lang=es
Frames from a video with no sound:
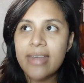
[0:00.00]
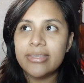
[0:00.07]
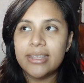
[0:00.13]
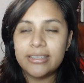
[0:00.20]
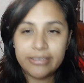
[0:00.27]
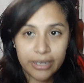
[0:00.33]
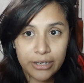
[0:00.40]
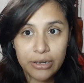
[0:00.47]
de
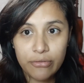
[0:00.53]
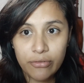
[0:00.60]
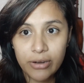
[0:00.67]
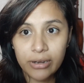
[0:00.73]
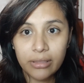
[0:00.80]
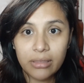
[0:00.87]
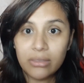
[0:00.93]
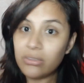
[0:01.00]
Jennifer
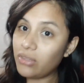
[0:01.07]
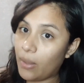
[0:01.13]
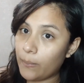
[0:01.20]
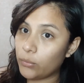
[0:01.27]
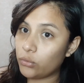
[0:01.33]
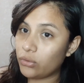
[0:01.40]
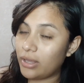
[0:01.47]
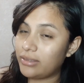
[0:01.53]

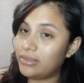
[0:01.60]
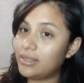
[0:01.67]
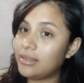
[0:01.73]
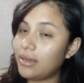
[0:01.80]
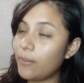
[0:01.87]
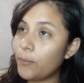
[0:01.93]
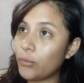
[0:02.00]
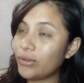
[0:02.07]
Samos. Así
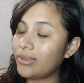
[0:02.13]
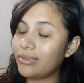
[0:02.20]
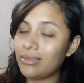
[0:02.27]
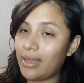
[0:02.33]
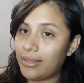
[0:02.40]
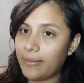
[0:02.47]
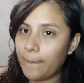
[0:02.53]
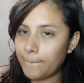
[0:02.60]
que pues nada.